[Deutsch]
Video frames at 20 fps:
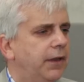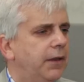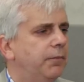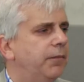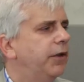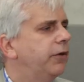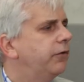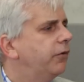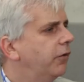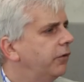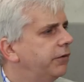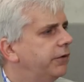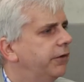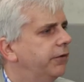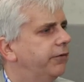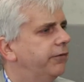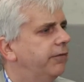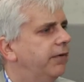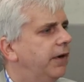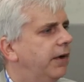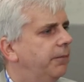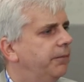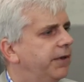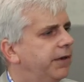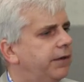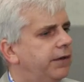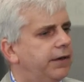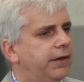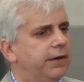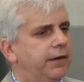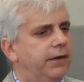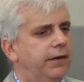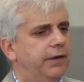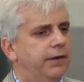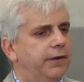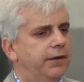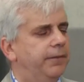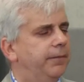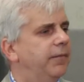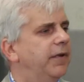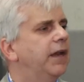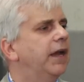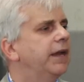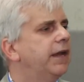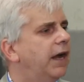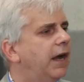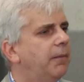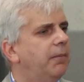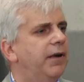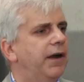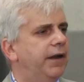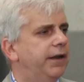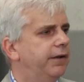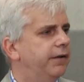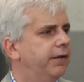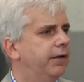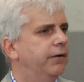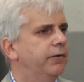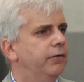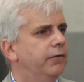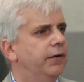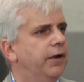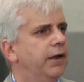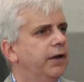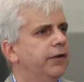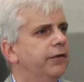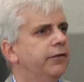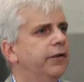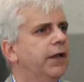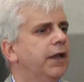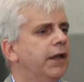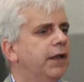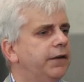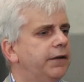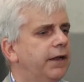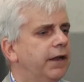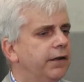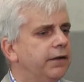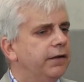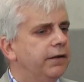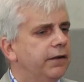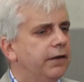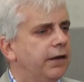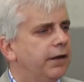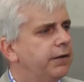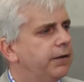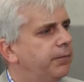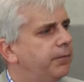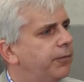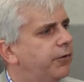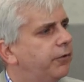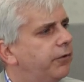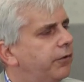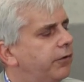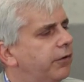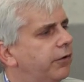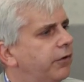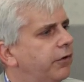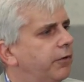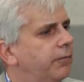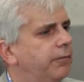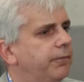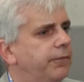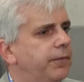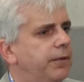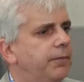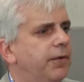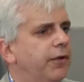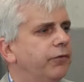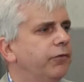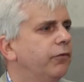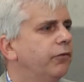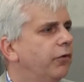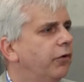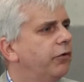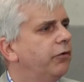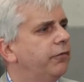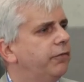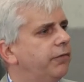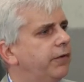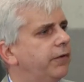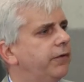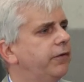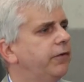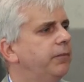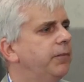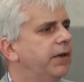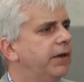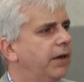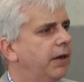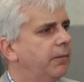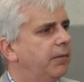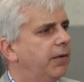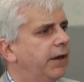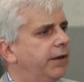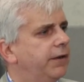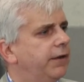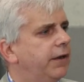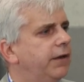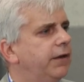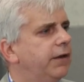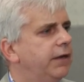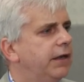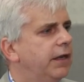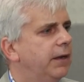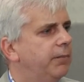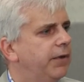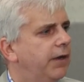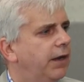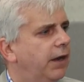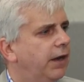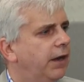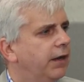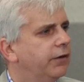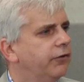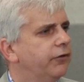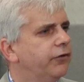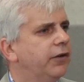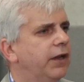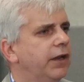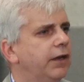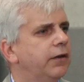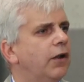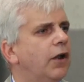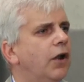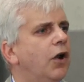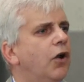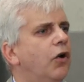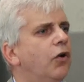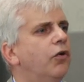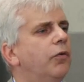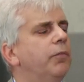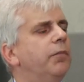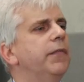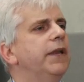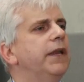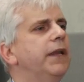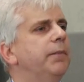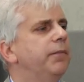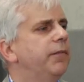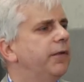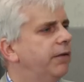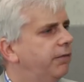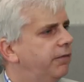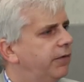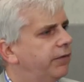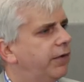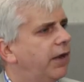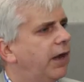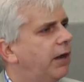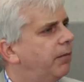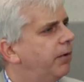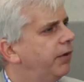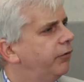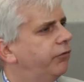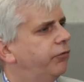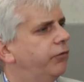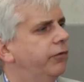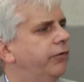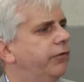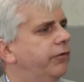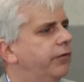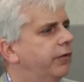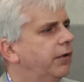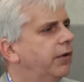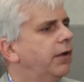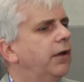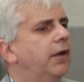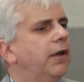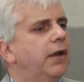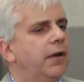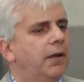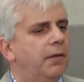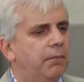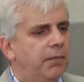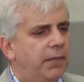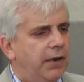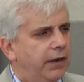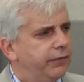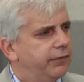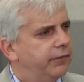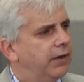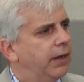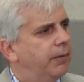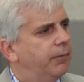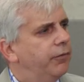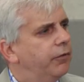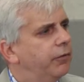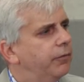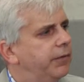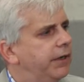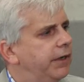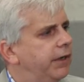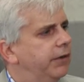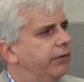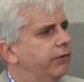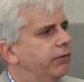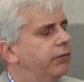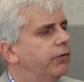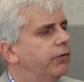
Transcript: bei Tönnies war mit den ähm, Leiharbeitern und alles. Die hatten dann im Grunde genommen immer so 49 Mitarbeiter in eine GmbH gesteckt, um eben gewisse Arbeitsschutzmaßnahmen umgehen zu